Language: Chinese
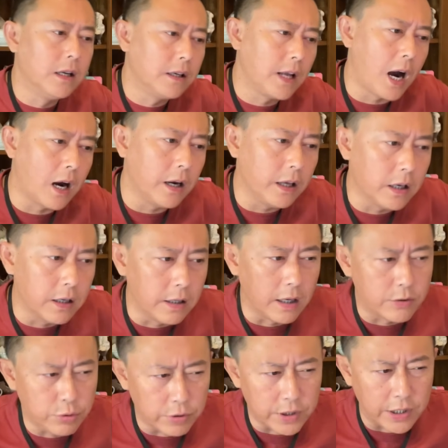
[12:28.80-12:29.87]
第二一个
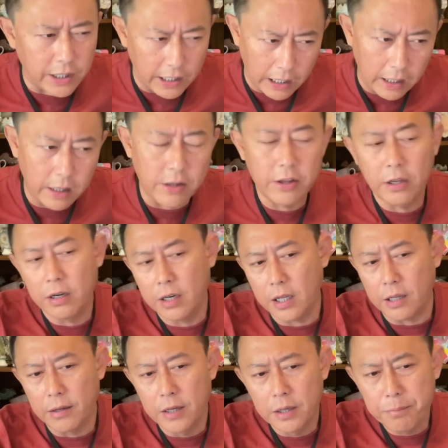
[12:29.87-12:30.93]
呢，就是体力精
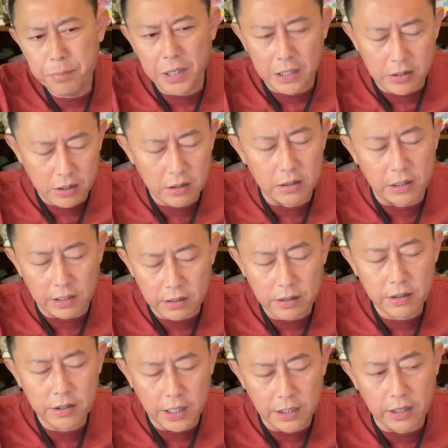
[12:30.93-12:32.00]
力，毕竟
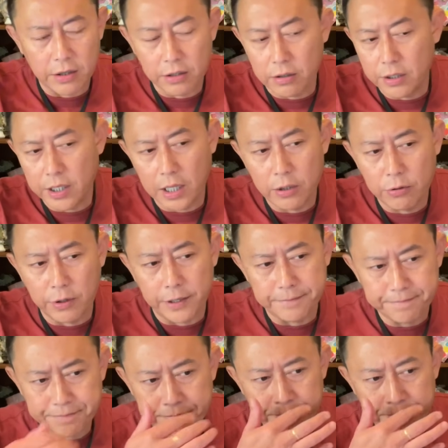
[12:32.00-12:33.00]
您现在四十三岁，